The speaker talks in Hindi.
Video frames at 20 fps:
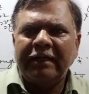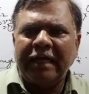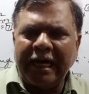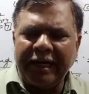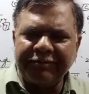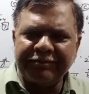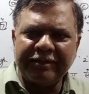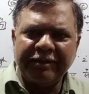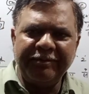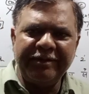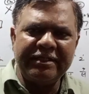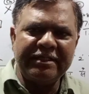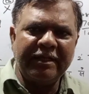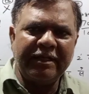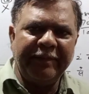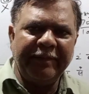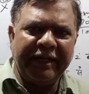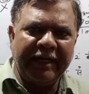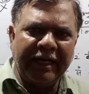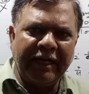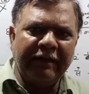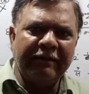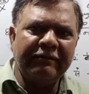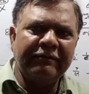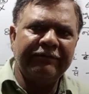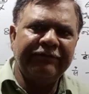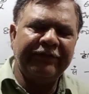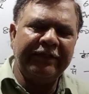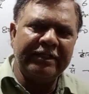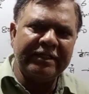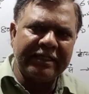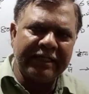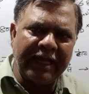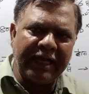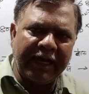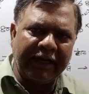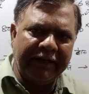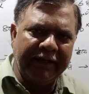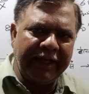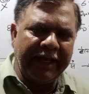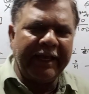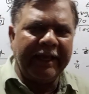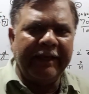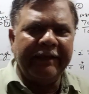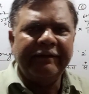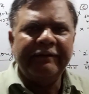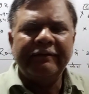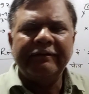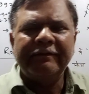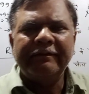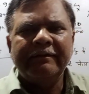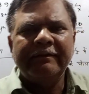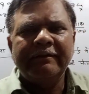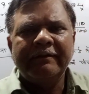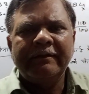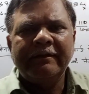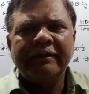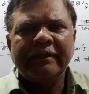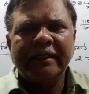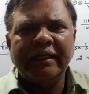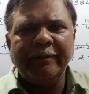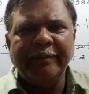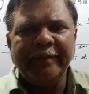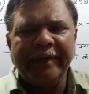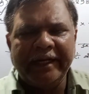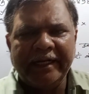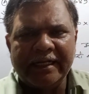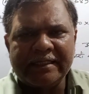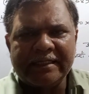आप सभी से मेरा फिर से आग्रह है कि मेरे